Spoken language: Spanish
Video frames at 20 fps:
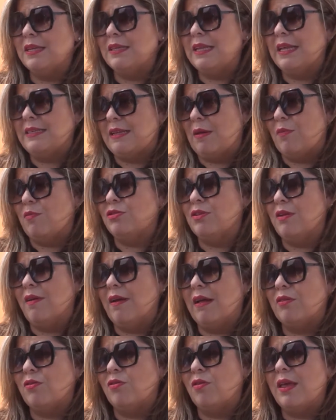a, estamos
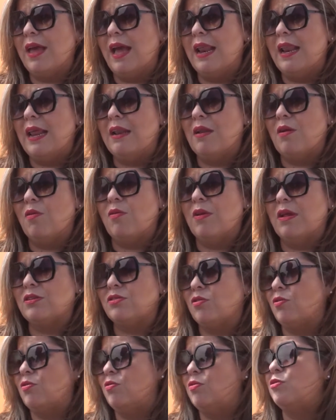trabajando ya en la
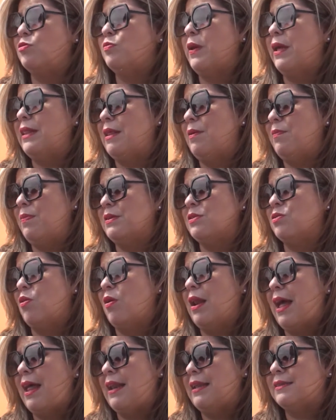inauguración de unos 20
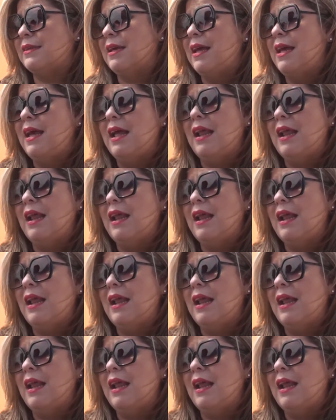preescolares.